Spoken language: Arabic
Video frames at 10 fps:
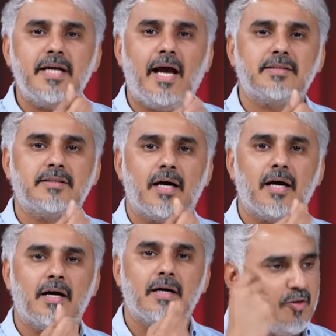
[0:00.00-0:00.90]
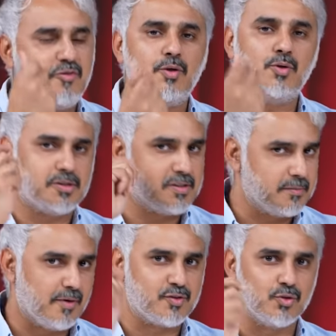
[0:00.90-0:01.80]
ريحه فيوز
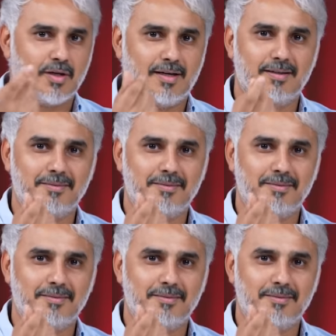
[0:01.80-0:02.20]
آه، مفصوله